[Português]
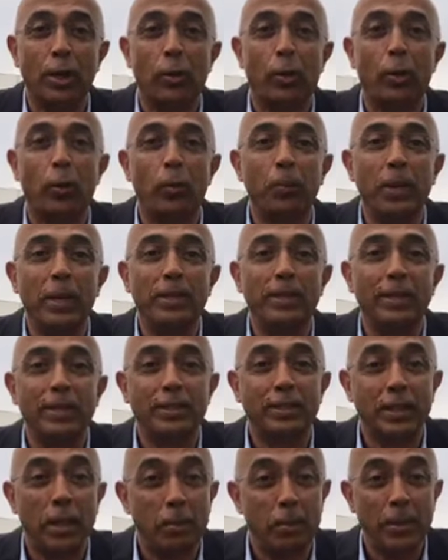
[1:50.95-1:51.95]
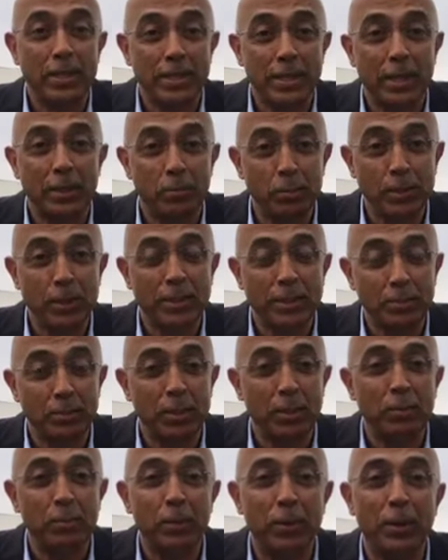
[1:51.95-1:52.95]
Ora, o Made in está pensado
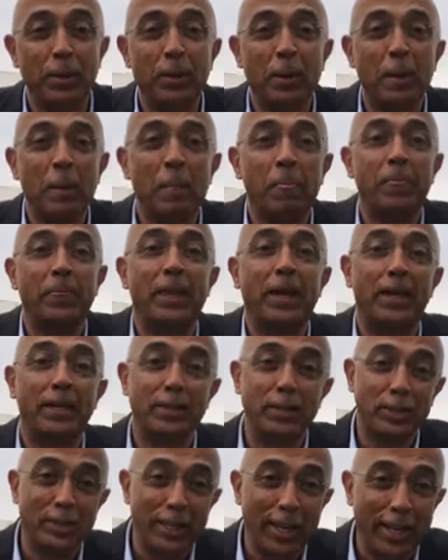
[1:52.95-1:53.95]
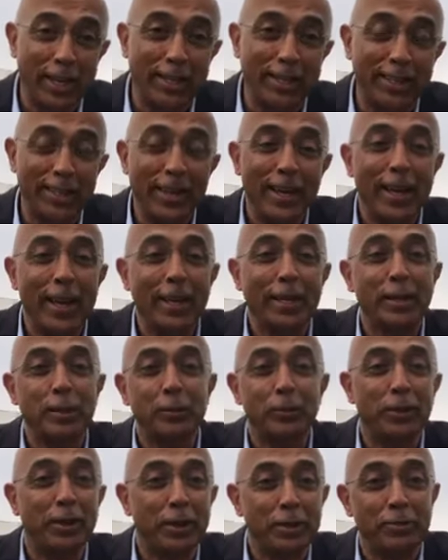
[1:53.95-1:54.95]
precisamente para dar destaque
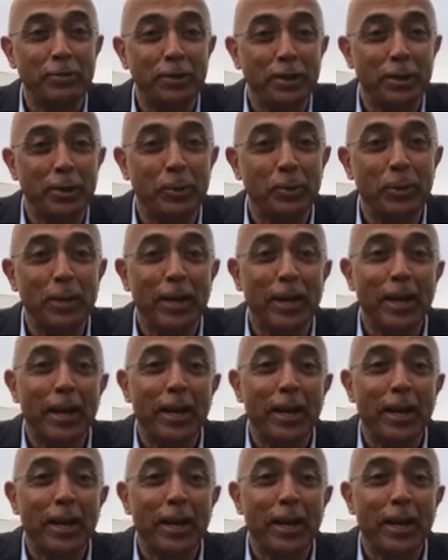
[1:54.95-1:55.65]
àquilo que é feito